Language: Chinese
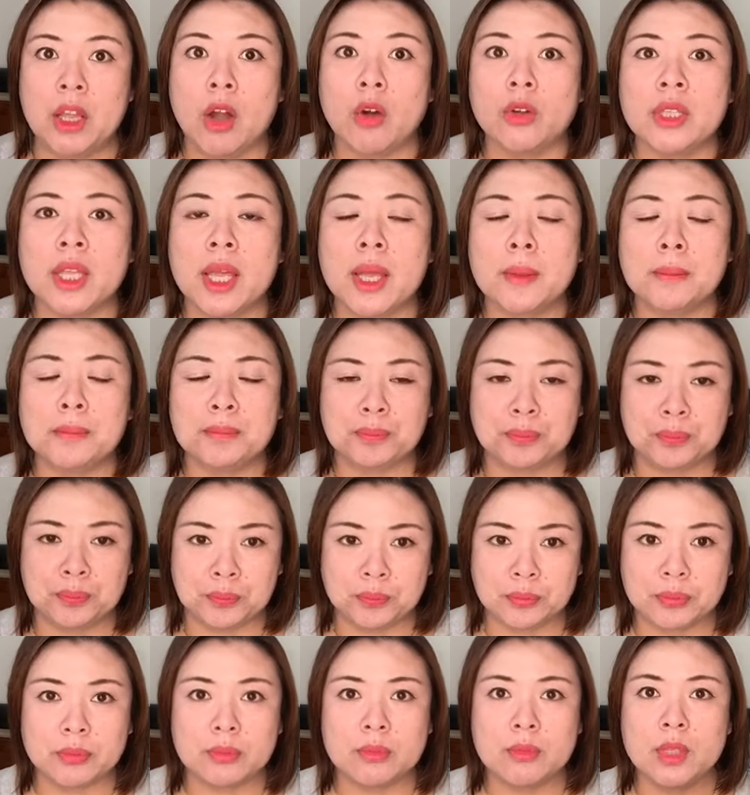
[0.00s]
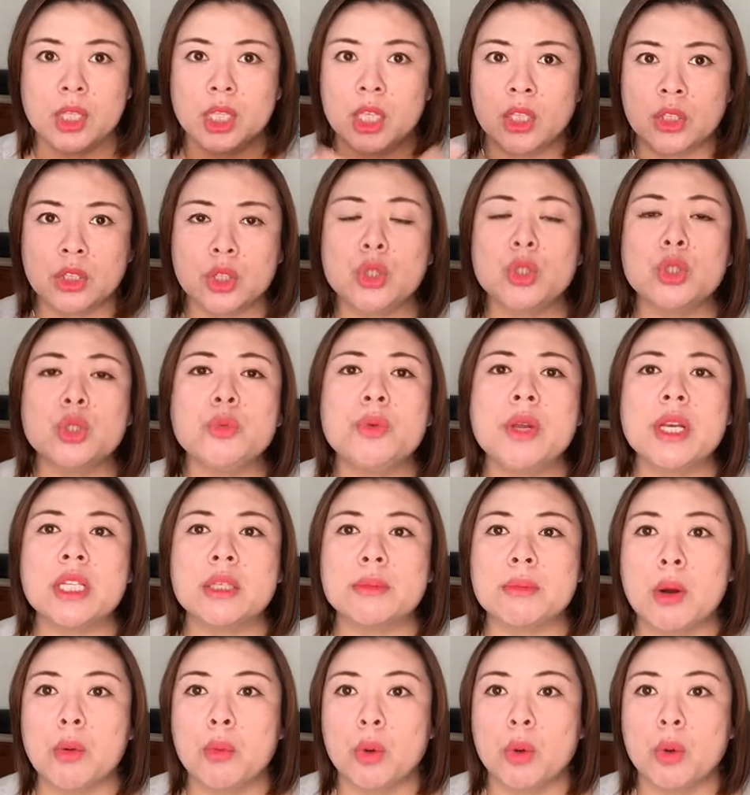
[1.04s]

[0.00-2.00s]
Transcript: 聊天。就这是为什么？